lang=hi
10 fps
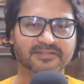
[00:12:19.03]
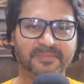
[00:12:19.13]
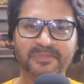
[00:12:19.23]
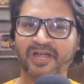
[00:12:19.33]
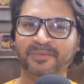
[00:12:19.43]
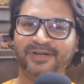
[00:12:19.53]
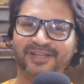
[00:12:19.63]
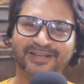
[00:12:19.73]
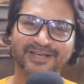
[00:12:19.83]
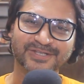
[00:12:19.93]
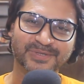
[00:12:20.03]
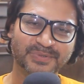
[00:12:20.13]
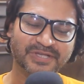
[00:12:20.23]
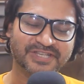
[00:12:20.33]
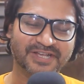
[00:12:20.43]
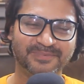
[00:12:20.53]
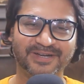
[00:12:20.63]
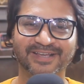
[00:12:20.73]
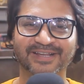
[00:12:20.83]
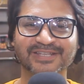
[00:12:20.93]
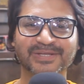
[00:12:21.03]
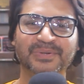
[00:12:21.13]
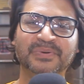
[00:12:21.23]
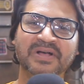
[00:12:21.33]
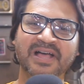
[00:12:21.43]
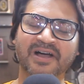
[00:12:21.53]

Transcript: दमदार प्लेटें खिला सकूँ या सिंगल प्लेटें खिला सकूँ